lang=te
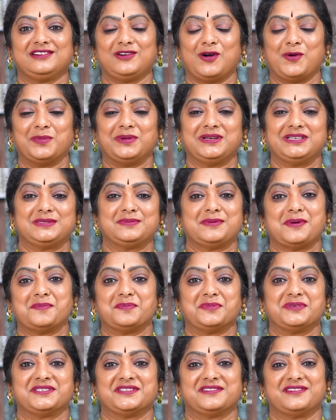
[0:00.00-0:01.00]
కామెంట్స్
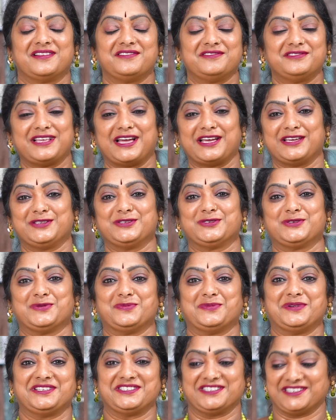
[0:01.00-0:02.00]
పంపిస్తున్నారు థ్యాంక్ యూ సో
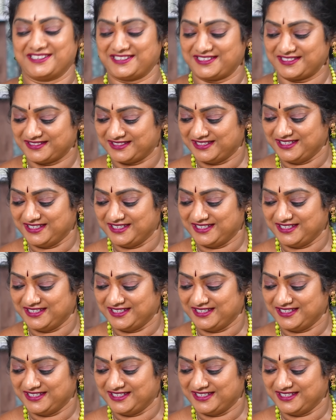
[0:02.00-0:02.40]
మచ్ అండి